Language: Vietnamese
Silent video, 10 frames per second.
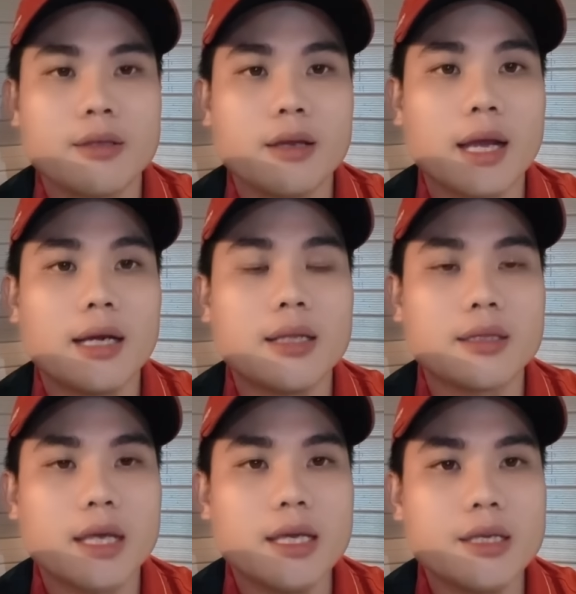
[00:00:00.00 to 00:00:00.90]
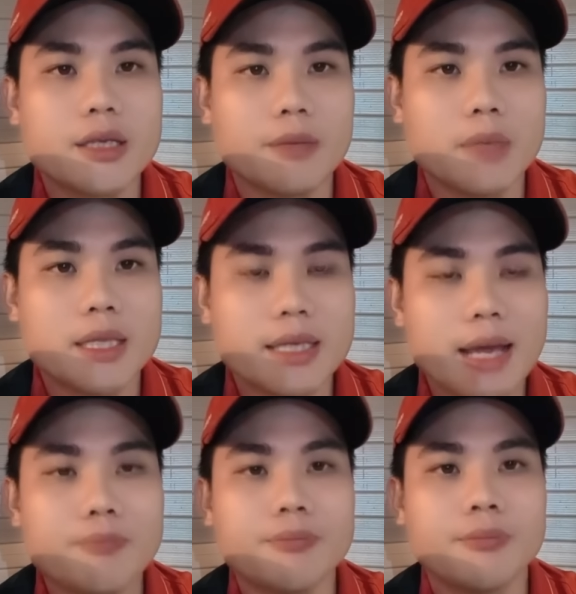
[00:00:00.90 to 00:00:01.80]
như anh Linh Tý chị Bích
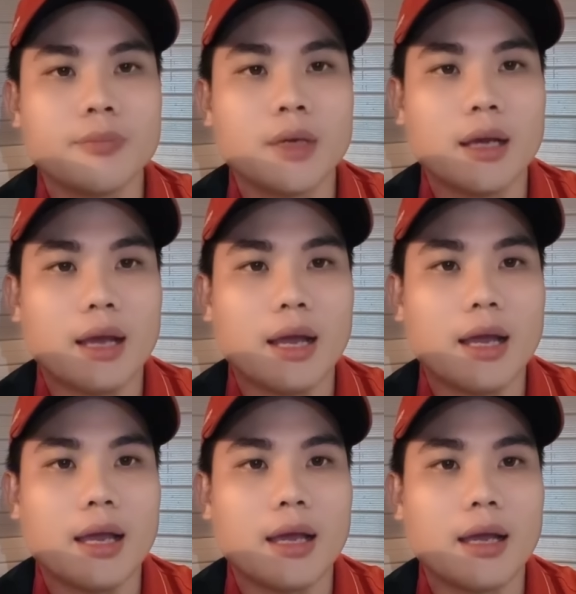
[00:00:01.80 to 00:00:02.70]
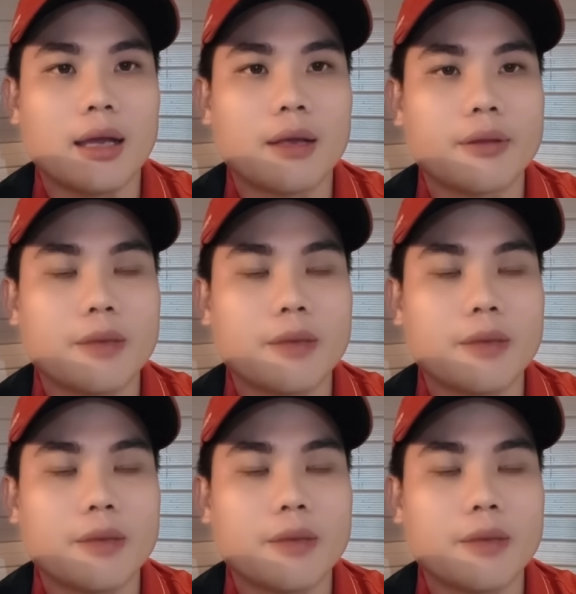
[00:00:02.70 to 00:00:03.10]
Trâm à,